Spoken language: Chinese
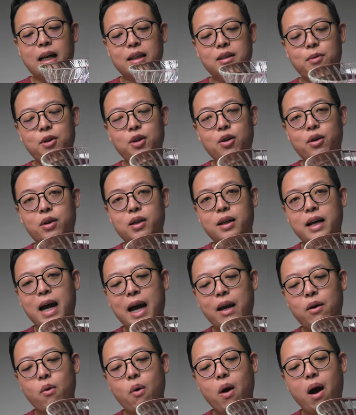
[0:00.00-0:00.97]
它这边有一个
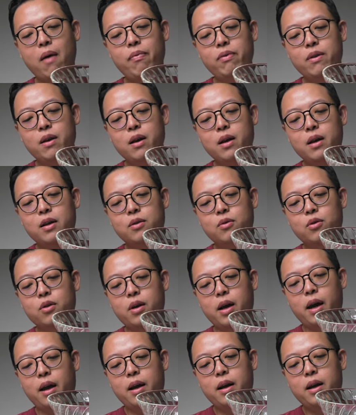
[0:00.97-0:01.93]
开关，对不
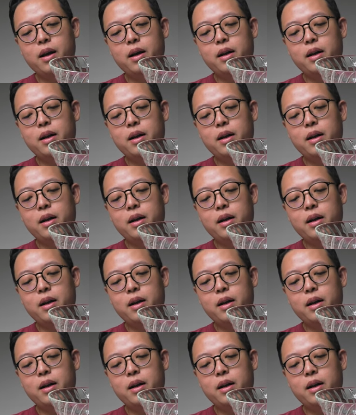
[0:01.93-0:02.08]
对？